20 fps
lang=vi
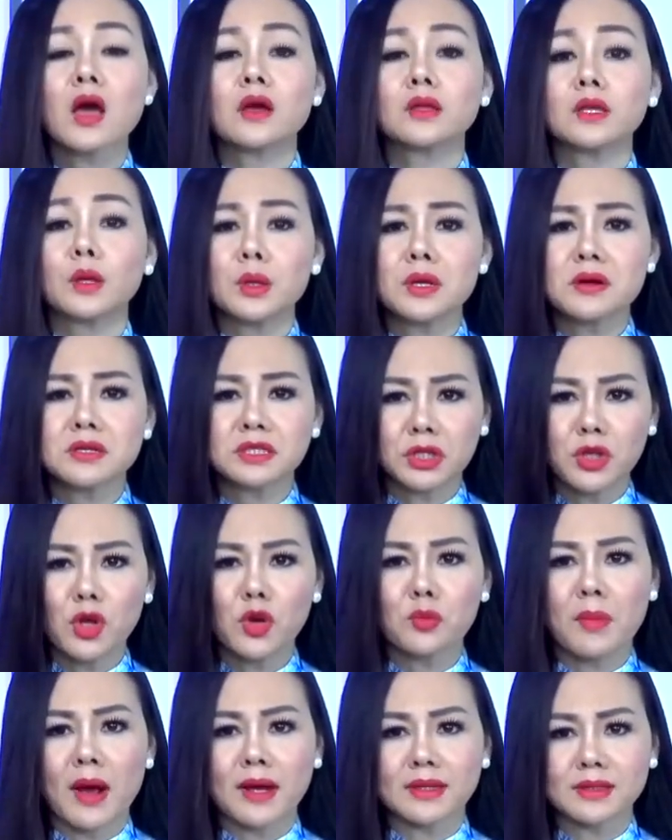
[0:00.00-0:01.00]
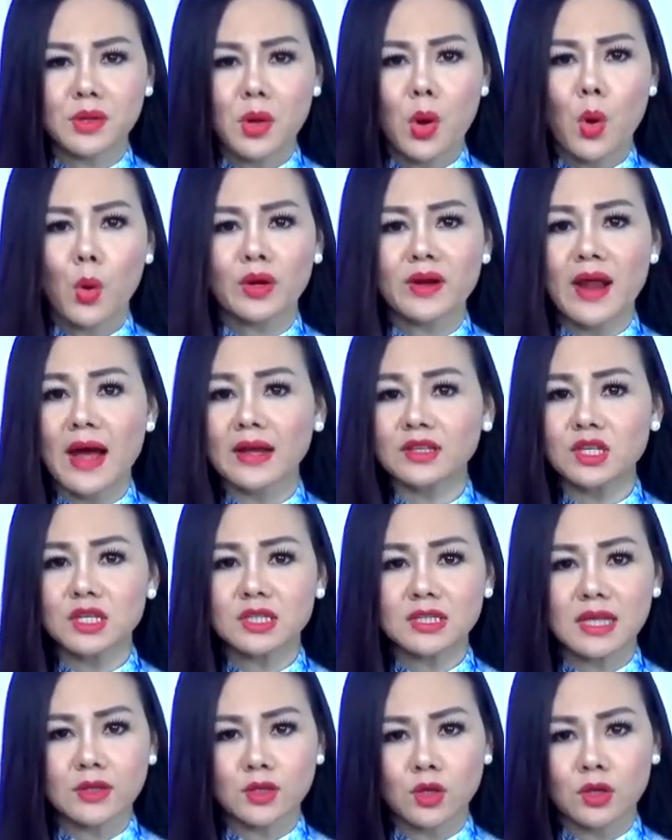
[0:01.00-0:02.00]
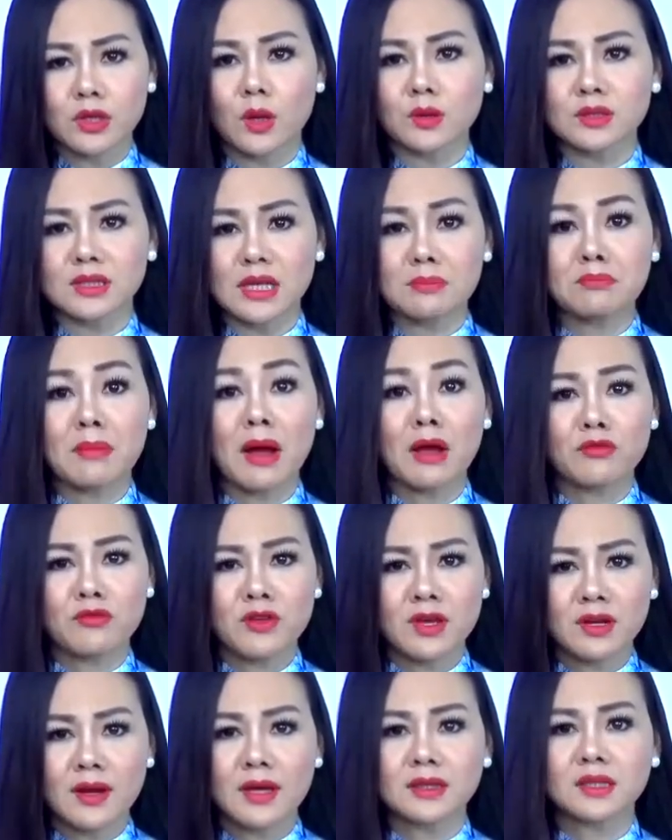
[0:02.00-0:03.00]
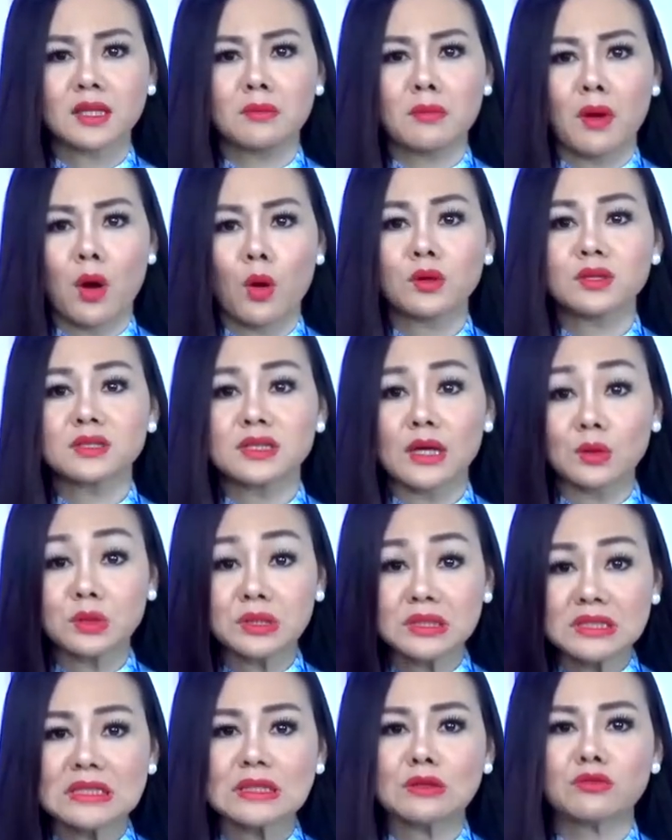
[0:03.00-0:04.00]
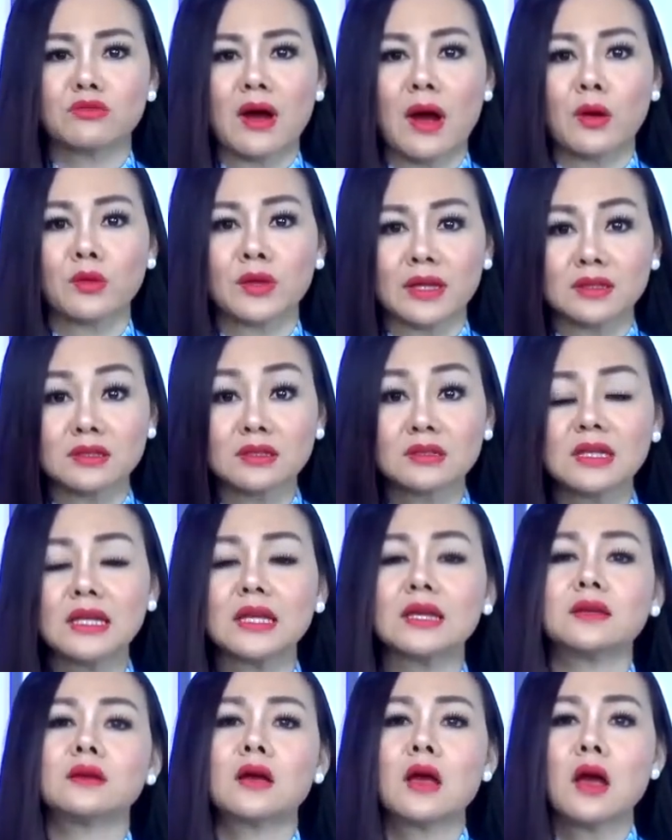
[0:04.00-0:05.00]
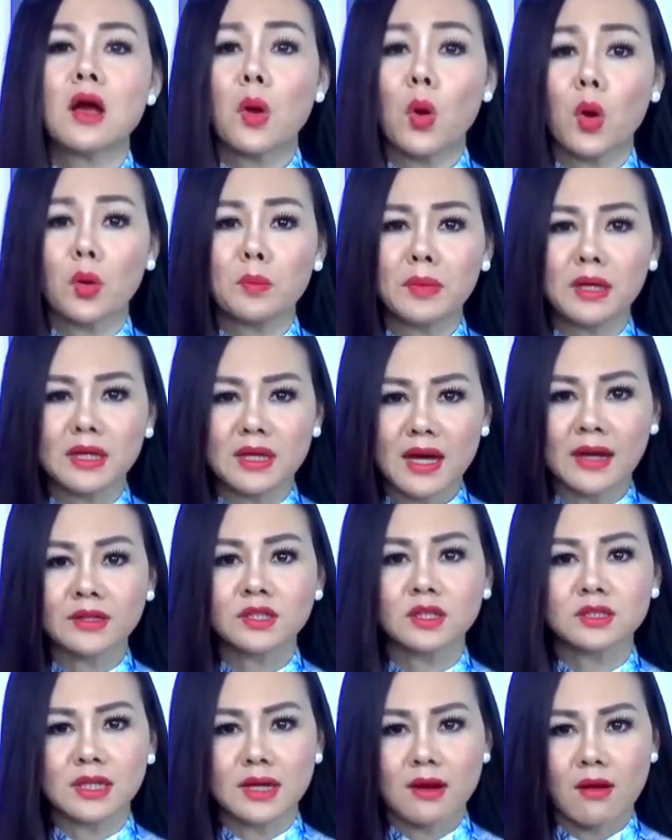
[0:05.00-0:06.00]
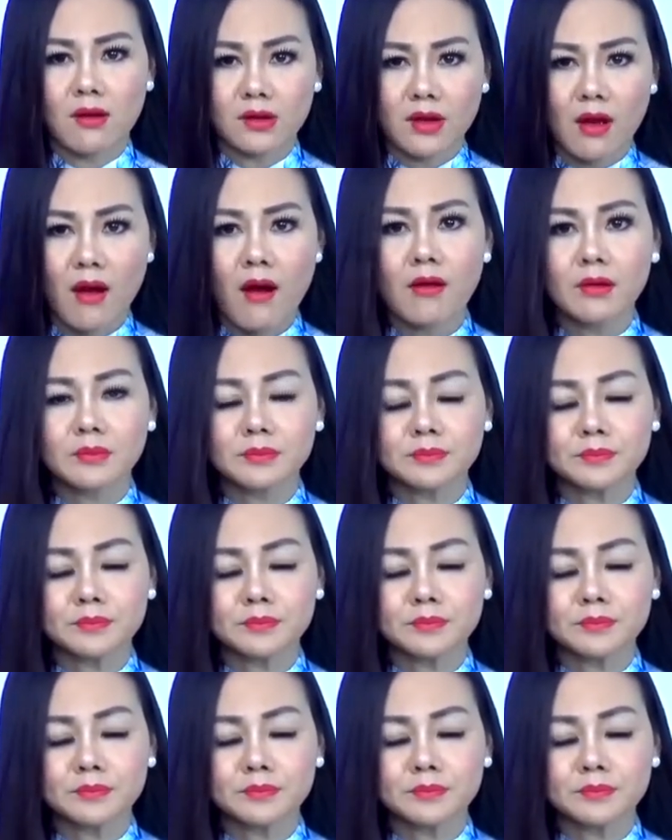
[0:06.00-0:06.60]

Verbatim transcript: Nhiều người sử dụng mạng xã hội đã chia sẻ cho nhau xem bài viết Lê Thế Mẫu "Sao chưa vào nhà thương điên" của Mỹ Anh trên Sài Gòn nhỏ.